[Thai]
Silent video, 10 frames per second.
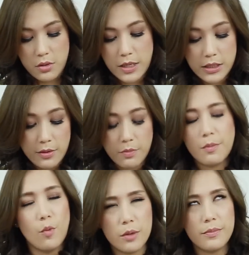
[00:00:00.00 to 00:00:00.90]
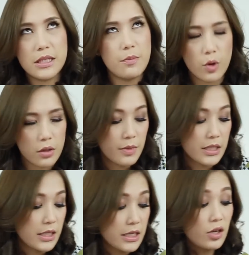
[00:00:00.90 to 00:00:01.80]
มันจะหมดไม่ใช่หมดมัน
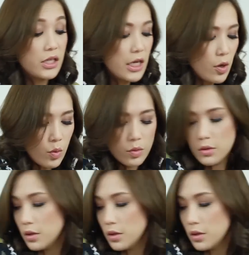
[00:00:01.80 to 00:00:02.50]
จะ discontinue